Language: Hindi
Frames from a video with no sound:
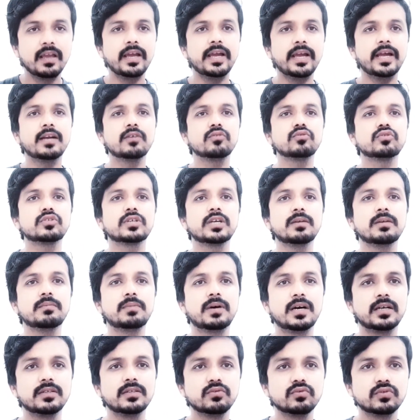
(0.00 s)
एंड उसके
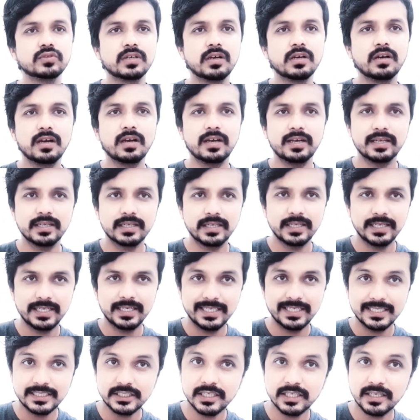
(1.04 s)
बाद उसका
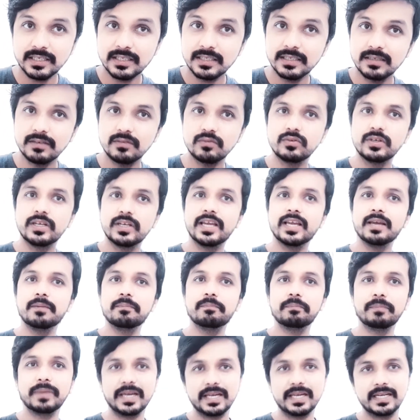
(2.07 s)
रिलेशन uh, उनके
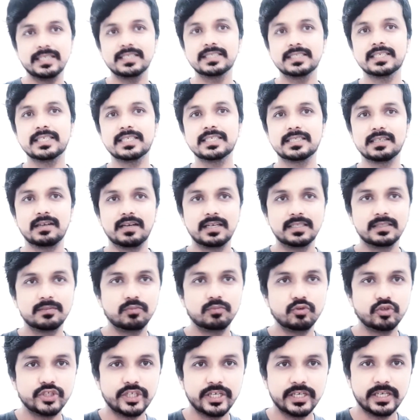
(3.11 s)
पेरेंट्स के साथ
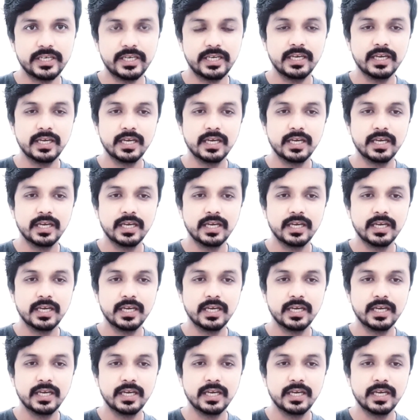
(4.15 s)
पूछेंगे